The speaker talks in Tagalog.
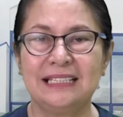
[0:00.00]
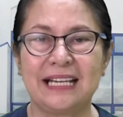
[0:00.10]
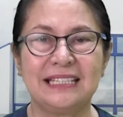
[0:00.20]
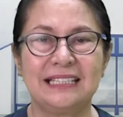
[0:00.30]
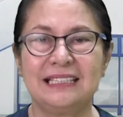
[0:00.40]

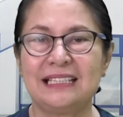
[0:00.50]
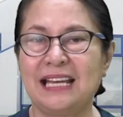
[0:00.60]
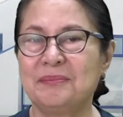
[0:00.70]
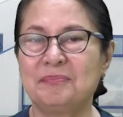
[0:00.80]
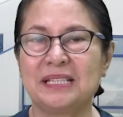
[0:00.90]
Nakita na
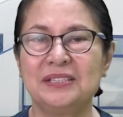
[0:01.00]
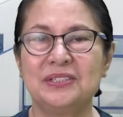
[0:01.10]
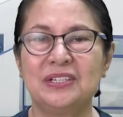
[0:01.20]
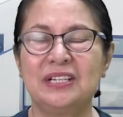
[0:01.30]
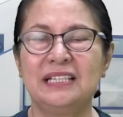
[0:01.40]
tayo ng
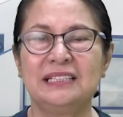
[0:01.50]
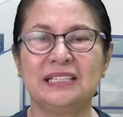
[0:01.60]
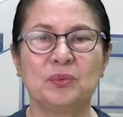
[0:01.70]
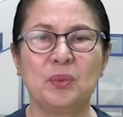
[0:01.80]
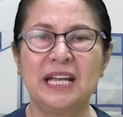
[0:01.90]
Panginoon
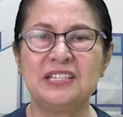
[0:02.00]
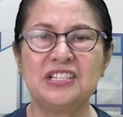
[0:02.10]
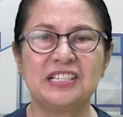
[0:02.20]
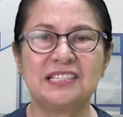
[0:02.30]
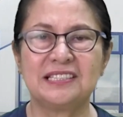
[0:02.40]
in one
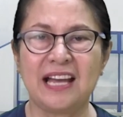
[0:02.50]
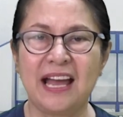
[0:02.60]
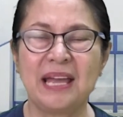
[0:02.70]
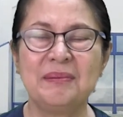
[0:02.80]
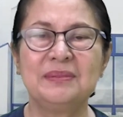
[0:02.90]
year's
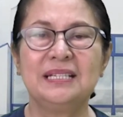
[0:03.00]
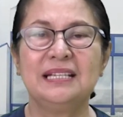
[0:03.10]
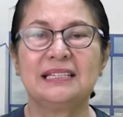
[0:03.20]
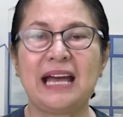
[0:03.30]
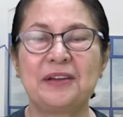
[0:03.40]
time.
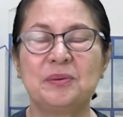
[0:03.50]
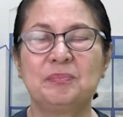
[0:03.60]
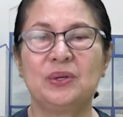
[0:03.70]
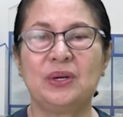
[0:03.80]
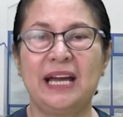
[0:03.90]
Tayo
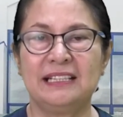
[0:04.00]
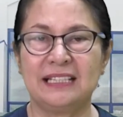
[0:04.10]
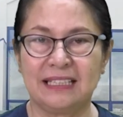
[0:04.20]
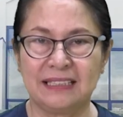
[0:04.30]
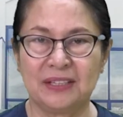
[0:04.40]
po ay
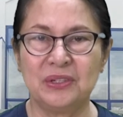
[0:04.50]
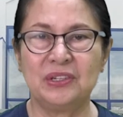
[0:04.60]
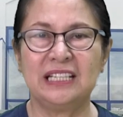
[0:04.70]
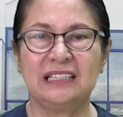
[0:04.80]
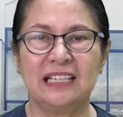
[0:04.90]

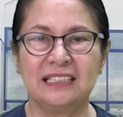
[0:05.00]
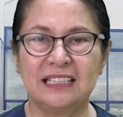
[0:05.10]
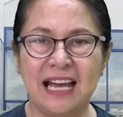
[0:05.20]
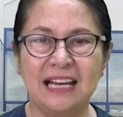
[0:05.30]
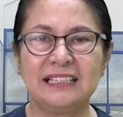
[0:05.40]
nakatayo,
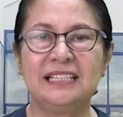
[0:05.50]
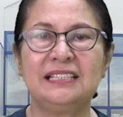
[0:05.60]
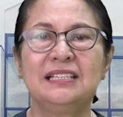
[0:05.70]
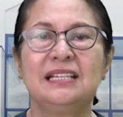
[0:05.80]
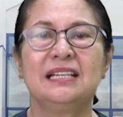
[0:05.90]
nananalangin.